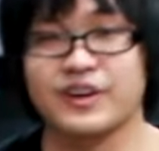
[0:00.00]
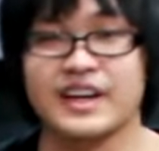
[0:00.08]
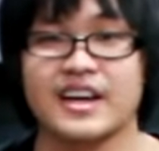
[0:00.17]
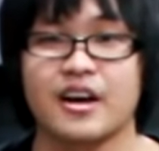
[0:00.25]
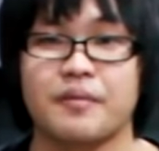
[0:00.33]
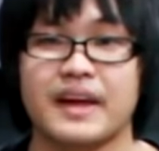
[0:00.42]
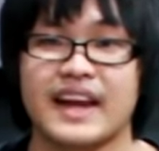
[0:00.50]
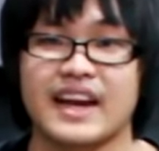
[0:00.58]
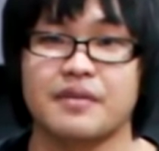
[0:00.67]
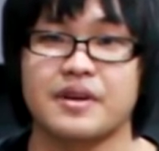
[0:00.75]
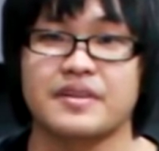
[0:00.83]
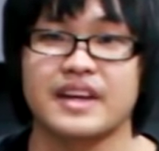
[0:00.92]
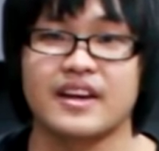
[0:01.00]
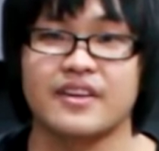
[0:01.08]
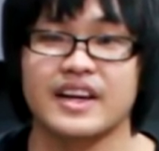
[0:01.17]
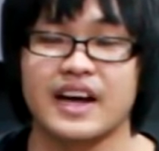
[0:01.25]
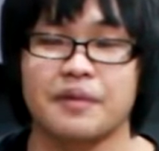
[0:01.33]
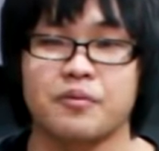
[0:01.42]
วันนี้ก็มาแนะนำกันเพียงเท่า
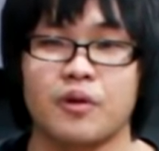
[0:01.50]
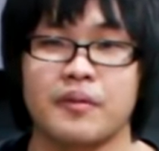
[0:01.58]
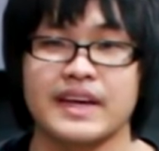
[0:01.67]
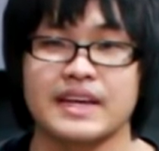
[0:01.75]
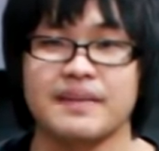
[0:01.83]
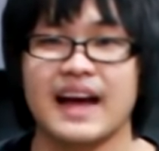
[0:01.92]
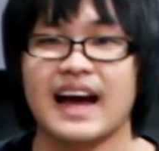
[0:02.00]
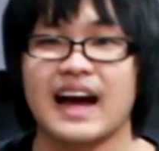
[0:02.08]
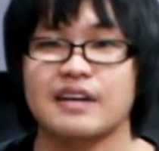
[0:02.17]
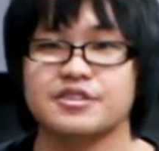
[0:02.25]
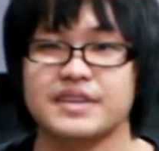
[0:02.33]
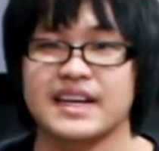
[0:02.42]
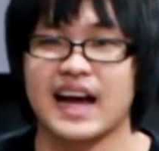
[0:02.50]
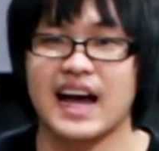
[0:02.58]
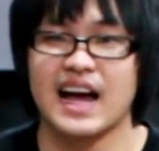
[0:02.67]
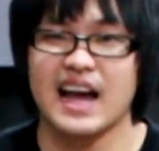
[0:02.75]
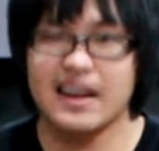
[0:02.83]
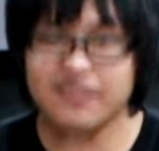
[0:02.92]
นี้ครับ พบกันคลิปหน้าครับ สวัสดีค
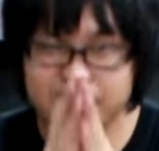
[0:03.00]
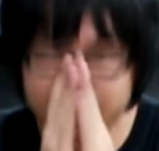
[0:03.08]
รับ